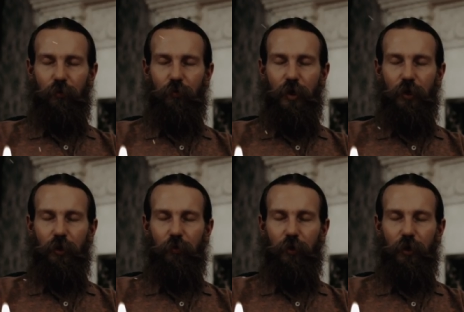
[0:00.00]

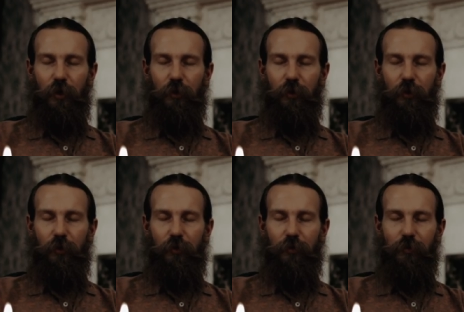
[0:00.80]
мягкое, приятное
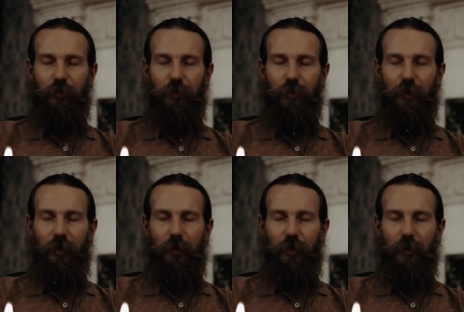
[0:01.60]

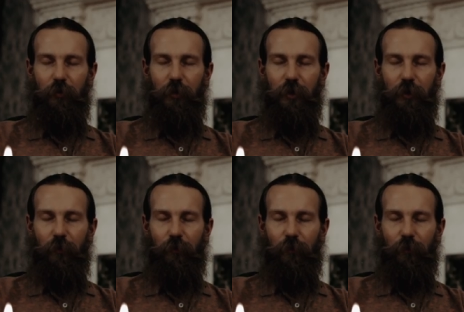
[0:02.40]
состояние расслабления.